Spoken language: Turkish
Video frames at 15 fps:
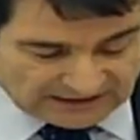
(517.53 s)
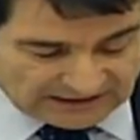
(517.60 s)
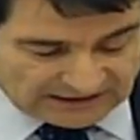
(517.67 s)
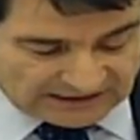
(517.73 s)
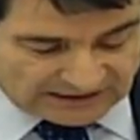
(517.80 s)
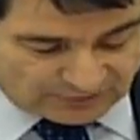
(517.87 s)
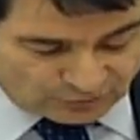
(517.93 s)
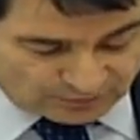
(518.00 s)

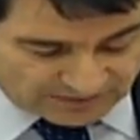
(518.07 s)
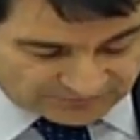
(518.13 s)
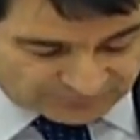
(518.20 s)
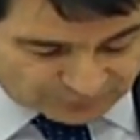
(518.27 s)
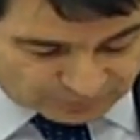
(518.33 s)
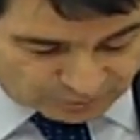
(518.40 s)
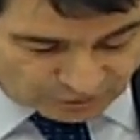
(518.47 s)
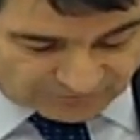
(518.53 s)
Avrupa
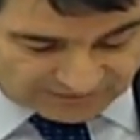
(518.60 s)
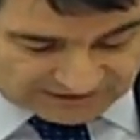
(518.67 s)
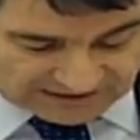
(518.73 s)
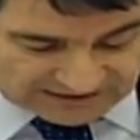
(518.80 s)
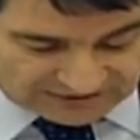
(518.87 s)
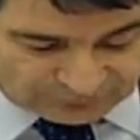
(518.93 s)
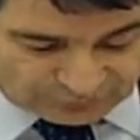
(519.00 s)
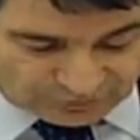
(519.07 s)
Futbol
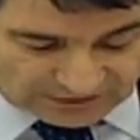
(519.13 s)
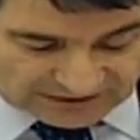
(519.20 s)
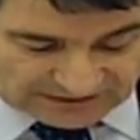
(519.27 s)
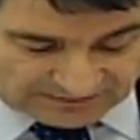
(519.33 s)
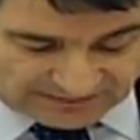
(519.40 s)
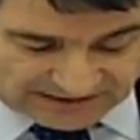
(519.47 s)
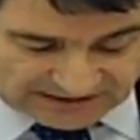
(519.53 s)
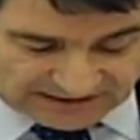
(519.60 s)
Federasyonları
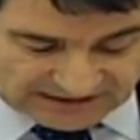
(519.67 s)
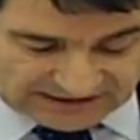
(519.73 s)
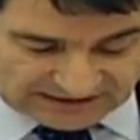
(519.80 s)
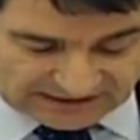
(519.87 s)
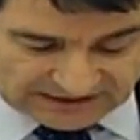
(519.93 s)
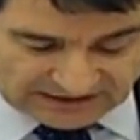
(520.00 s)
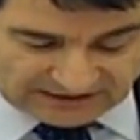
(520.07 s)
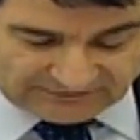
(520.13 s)
Birliği
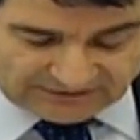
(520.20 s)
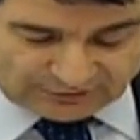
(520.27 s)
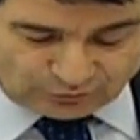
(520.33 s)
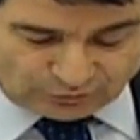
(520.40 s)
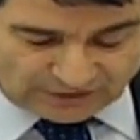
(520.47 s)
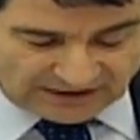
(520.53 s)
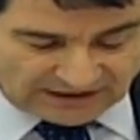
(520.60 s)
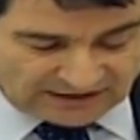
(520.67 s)
ve
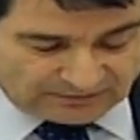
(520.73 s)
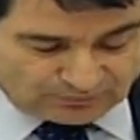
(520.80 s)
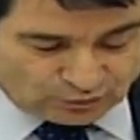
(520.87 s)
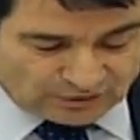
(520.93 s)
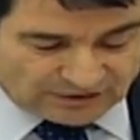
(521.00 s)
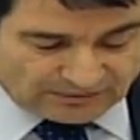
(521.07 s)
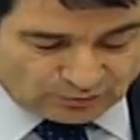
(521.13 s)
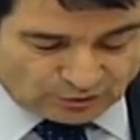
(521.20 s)
Türkiye'de
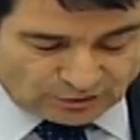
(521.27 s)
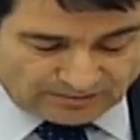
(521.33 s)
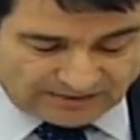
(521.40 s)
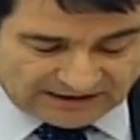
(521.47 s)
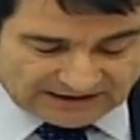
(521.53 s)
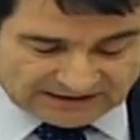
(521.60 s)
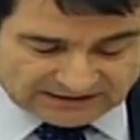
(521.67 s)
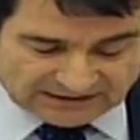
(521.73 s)
muhkim
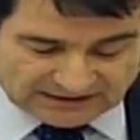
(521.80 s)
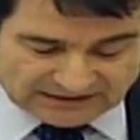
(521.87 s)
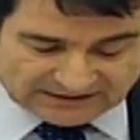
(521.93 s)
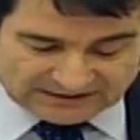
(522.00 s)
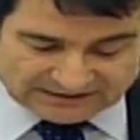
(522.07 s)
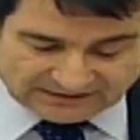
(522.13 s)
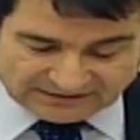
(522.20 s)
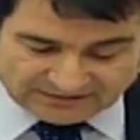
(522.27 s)
olmayan
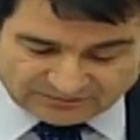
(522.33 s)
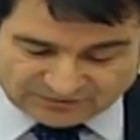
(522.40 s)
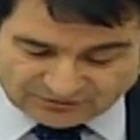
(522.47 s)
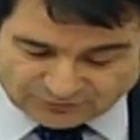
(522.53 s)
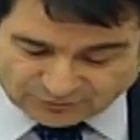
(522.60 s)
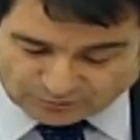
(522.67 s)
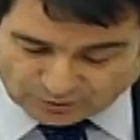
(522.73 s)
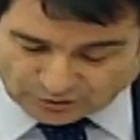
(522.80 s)
katılımcı
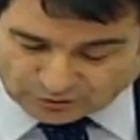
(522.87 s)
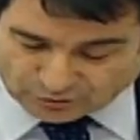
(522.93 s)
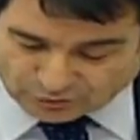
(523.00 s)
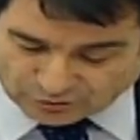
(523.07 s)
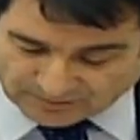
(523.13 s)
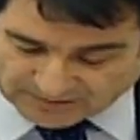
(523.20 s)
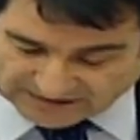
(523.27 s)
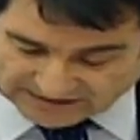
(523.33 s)
futbol
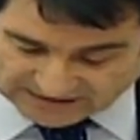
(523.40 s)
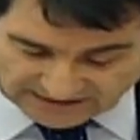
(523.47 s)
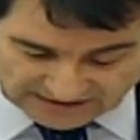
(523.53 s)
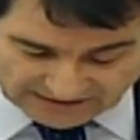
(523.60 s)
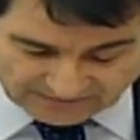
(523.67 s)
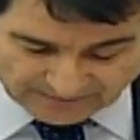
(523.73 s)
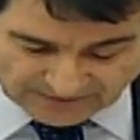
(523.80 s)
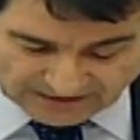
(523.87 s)
kulüplerine
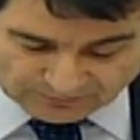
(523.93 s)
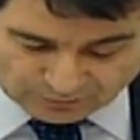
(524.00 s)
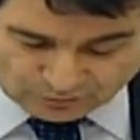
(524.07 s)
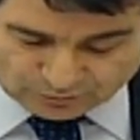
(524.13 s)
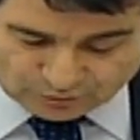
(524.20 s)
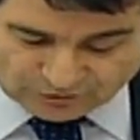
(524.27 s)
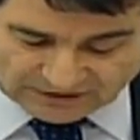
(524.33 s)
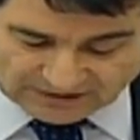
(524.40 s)
bu
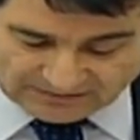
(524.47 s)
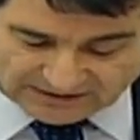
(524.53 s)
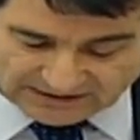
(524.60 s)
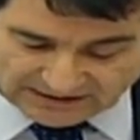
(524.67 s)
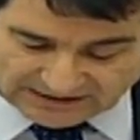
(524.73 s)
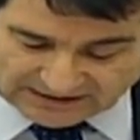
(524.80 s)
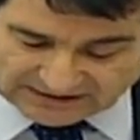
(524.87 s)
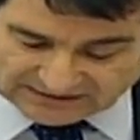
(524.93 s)

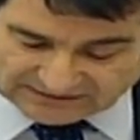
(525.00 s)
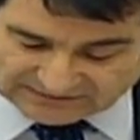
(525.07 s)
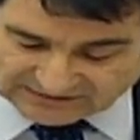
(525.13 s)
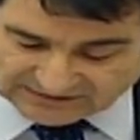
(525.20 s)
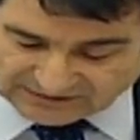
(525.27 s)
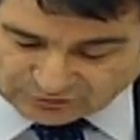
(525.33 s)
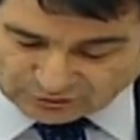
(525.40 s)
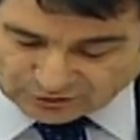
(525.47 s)
müsabakalarla
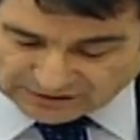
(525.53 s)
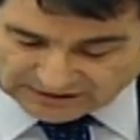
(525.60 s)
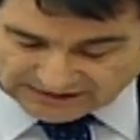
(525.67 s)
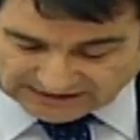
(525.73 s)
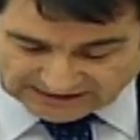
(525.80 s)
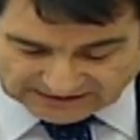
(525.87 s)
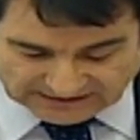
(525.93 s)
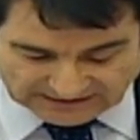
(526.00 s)
sınırlı olarak
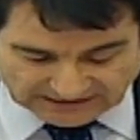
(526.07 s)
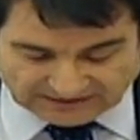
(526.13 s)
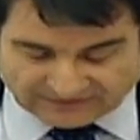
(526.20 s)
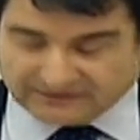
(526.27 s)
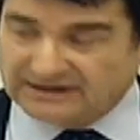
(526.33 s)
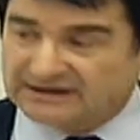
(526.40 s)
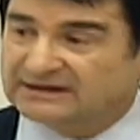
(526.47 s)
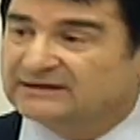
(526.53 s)

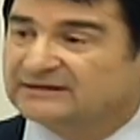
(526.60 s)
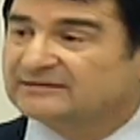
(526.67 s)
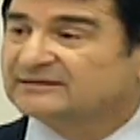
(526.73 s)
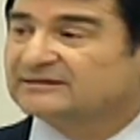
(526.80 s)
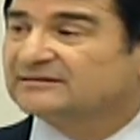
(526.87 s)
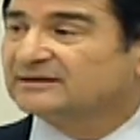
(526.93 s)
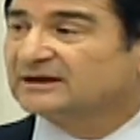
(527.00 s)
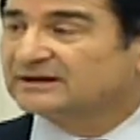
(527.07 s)
vergi
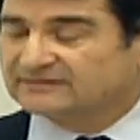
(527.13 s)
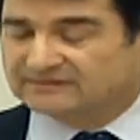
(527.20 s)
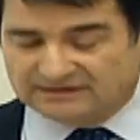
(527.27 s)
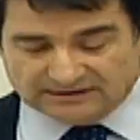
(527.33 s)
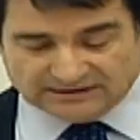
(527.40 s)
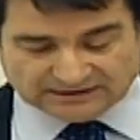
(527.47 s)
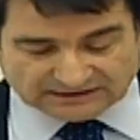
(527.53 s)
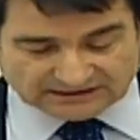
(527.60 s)
istisnası
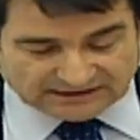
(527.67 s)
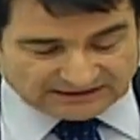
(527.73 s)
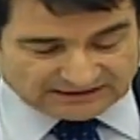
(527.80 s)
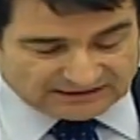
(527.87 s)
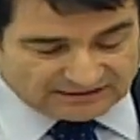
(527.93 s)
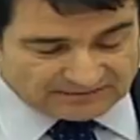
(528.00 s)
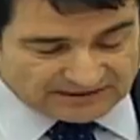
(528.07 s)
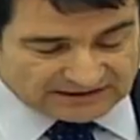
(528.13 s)

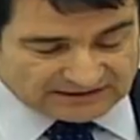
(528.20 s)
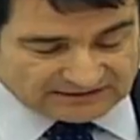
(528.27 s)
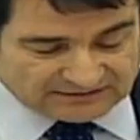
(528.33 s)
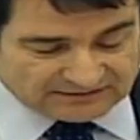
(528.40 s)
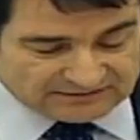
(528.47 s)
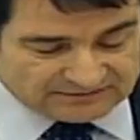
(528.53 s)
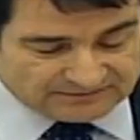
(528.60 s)
getirilmektedir.